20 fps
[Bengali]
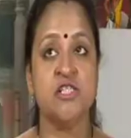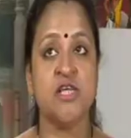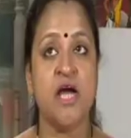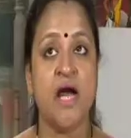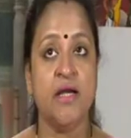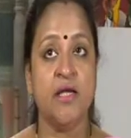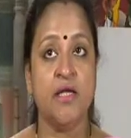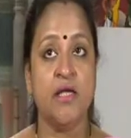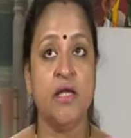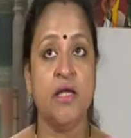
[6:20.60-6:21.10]

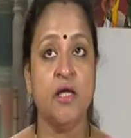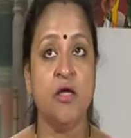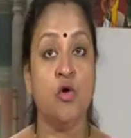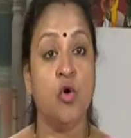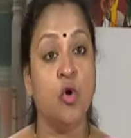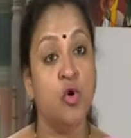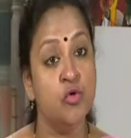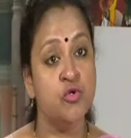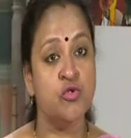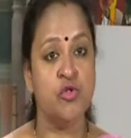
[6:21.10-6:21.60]
শারীরিক
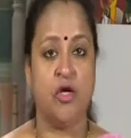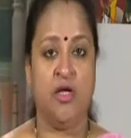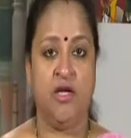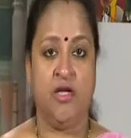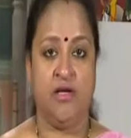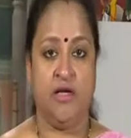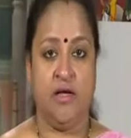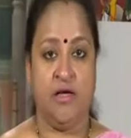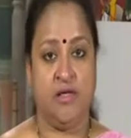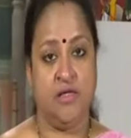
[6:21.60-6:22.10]

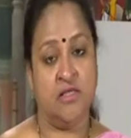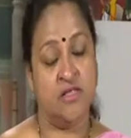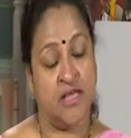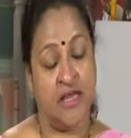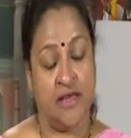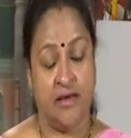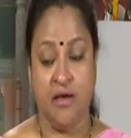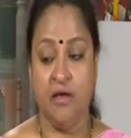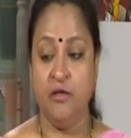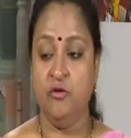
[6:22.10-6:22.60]
কৌশলের একটা
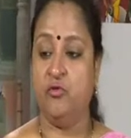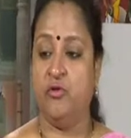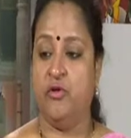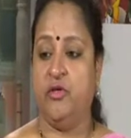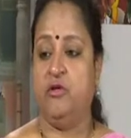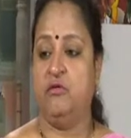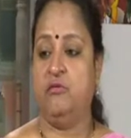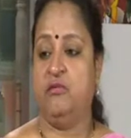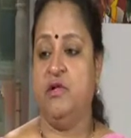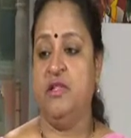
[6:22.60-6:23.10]
জায়গা
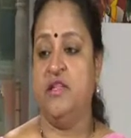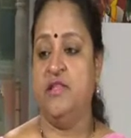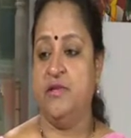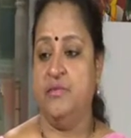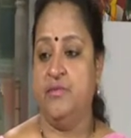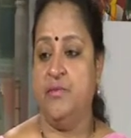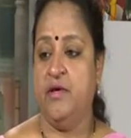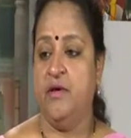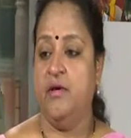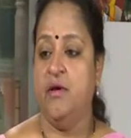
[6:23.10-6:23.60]
তৈরি করে
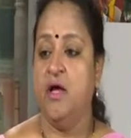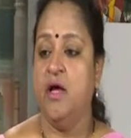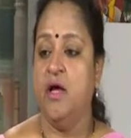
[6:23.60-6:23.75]
দেবে